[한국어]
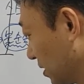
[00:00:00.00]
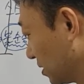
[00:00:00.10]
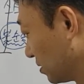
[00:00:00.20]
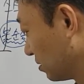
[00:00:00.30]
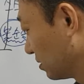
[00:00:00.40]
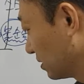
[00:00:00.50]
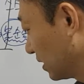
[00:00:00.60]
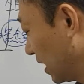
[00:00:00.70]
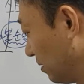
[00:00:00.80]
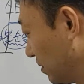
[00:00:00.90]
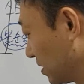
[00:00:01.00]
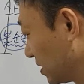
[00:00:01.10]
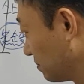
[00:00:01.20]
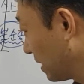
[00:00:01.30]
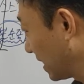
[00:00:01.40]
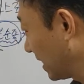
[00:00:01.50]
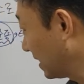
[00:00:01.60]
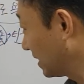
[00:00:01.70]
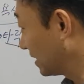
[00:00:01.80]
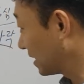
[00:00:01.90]
저거를 따먹지 말아야
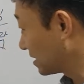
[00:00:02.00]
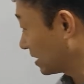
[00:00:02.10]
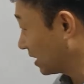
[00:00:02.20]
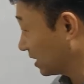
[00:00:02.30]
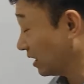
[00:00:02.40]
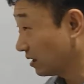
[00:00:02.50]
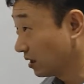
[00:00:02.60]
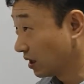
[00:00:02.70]
된다는 생각?